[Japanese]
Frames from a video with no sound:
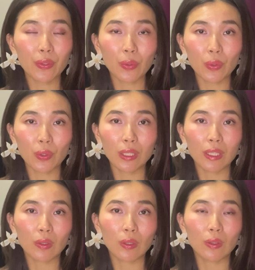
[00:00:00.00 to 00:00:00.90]
くこと
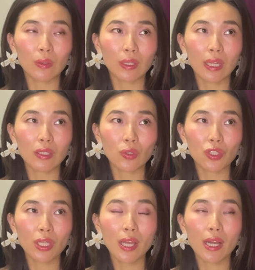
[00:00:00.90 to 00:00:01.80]
によって、そ
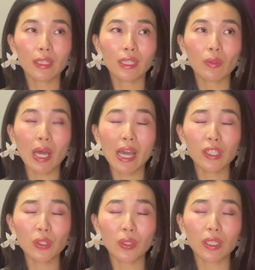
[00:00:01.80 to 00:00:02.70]
してあなたの
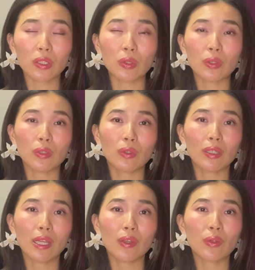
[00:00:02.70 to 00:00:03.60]
愛する活動によっ
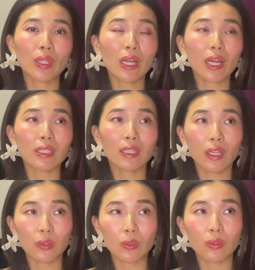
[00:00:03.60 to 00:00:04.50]
て豊かに
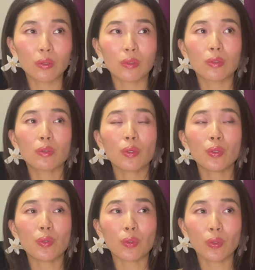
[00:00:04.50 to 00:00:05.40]
なると
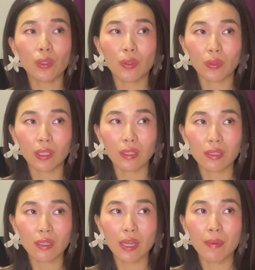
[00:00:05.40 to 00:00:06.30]
いうことによってで
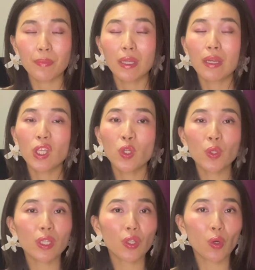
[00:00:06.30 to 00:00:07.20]
すね、
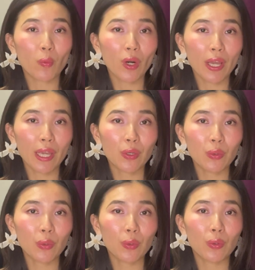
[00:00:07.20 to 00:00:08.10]
勇気をもらえ
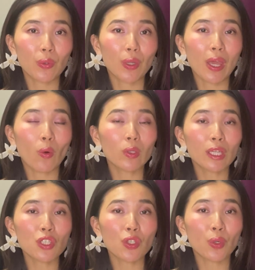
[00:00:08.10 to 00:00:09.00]
る、同
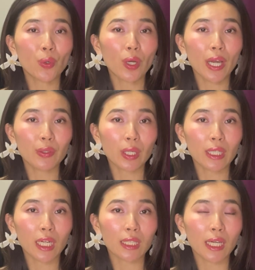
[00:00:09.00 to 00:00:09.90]
じ業界の
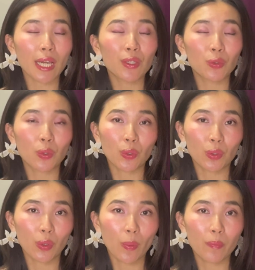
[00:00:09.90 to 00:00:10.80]
方々がいるという
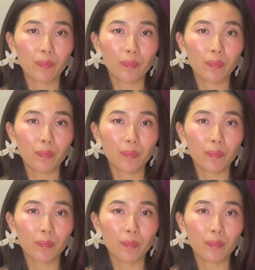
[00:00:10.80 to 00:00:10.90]
こと、